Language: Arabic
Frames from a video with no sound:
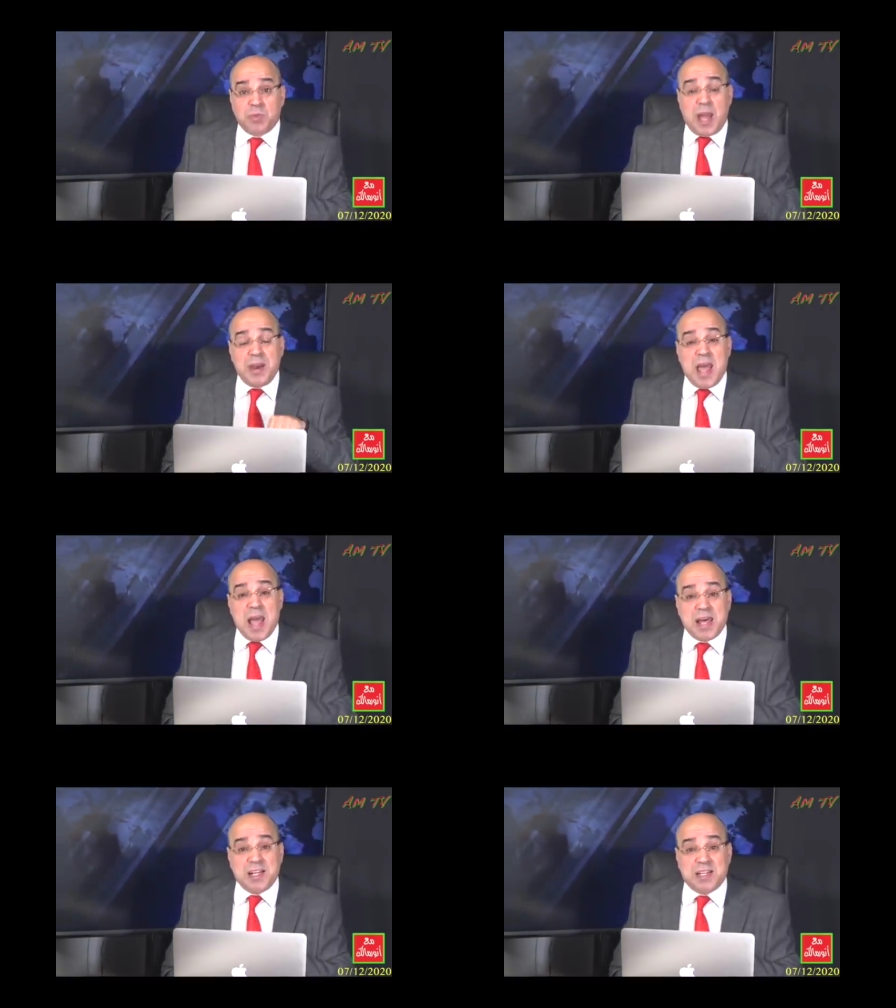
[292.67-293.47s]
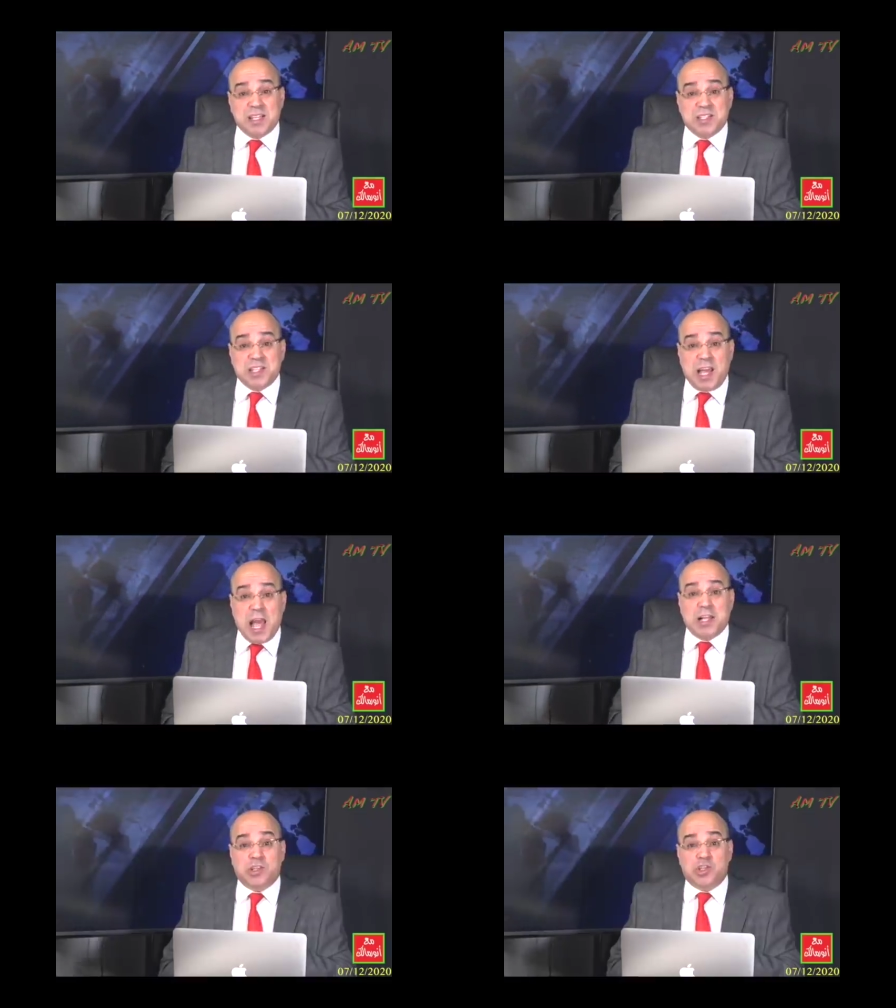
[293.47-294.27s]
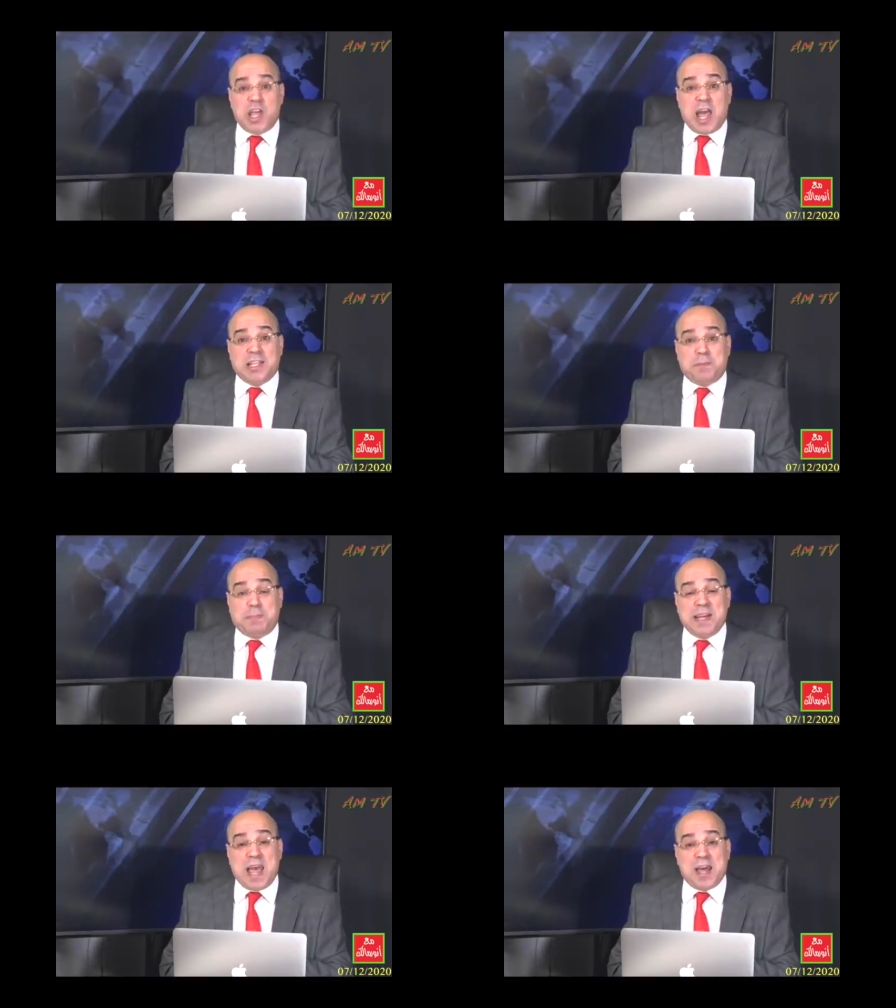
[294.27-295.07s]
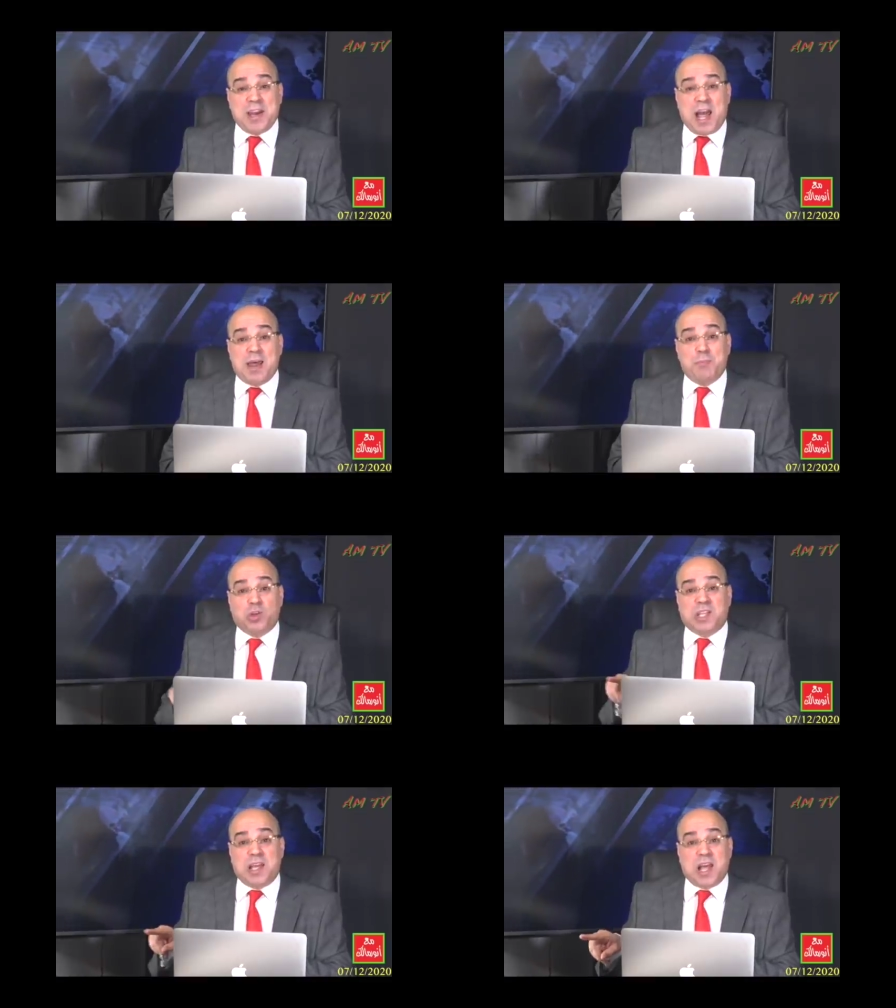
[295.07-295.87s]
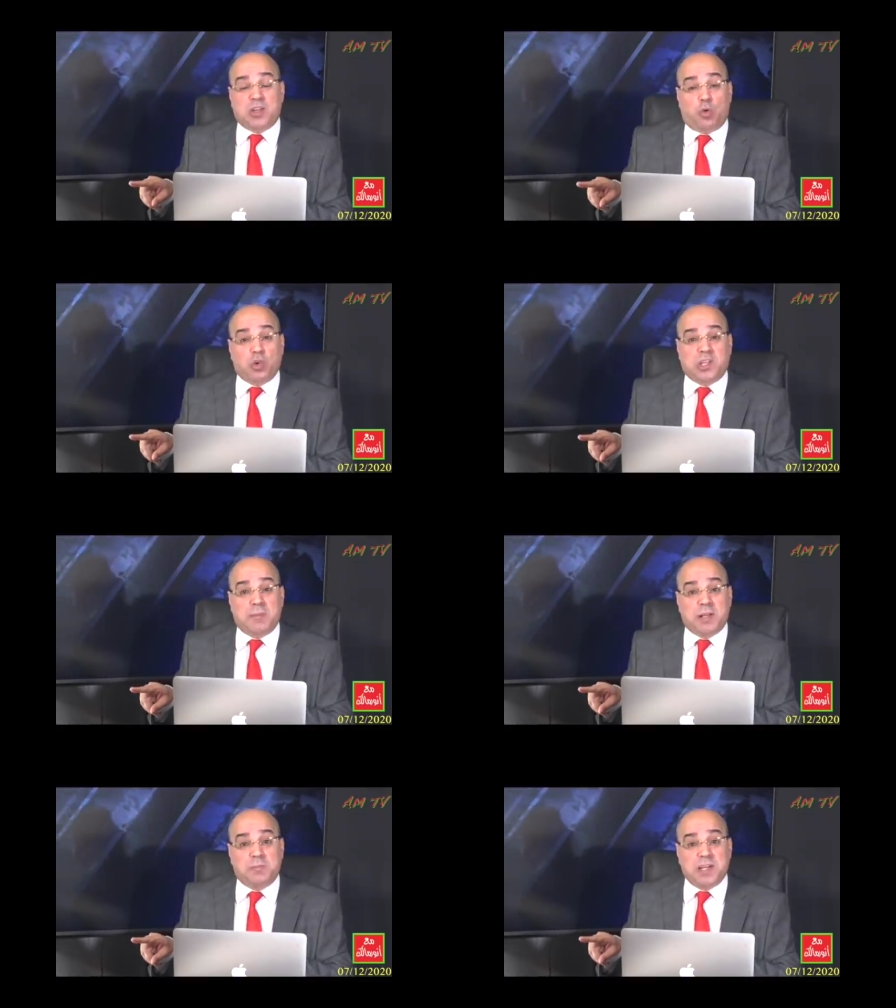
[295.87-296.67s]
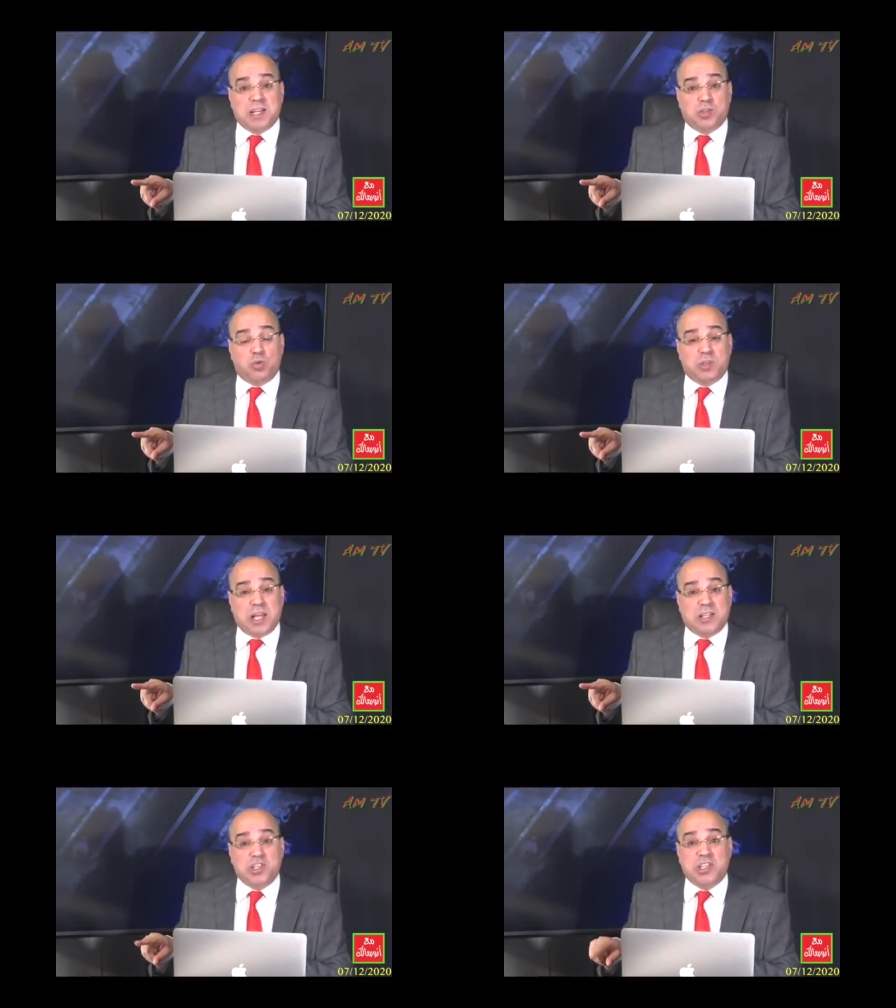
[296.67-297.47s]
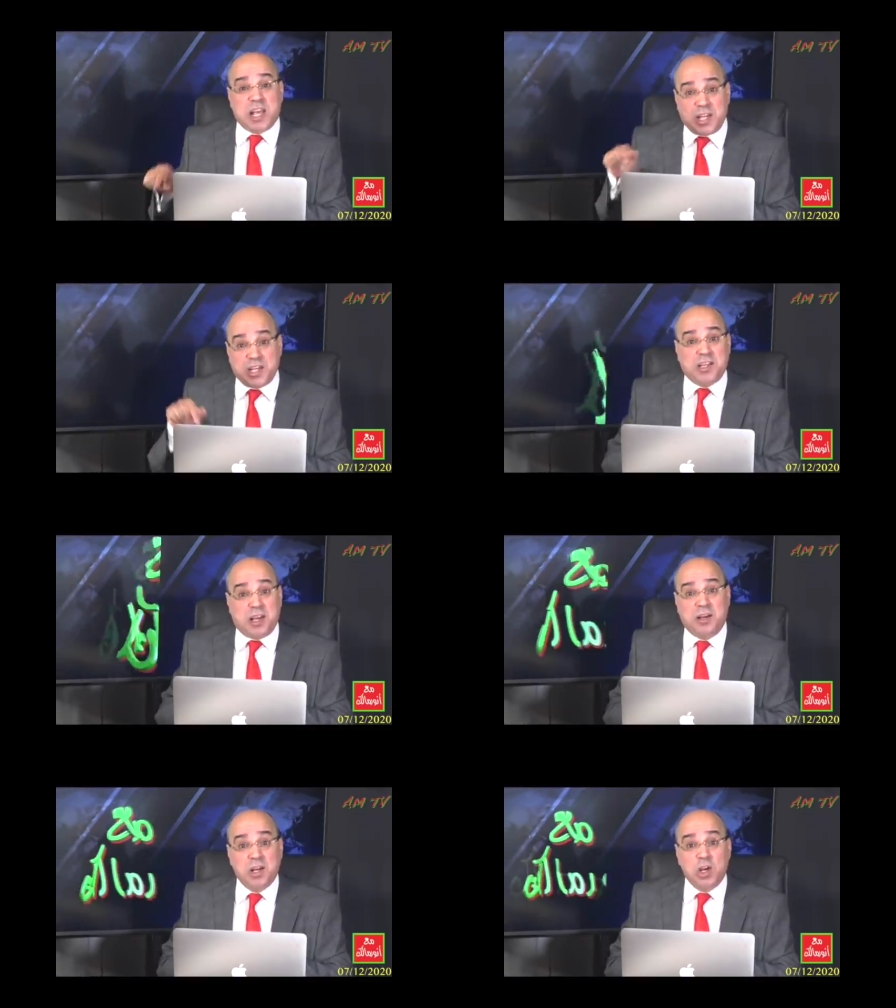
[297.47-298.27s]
أن هذه التصريحات جاءت بناء على معطيات قدمت من السلطات الجزائرية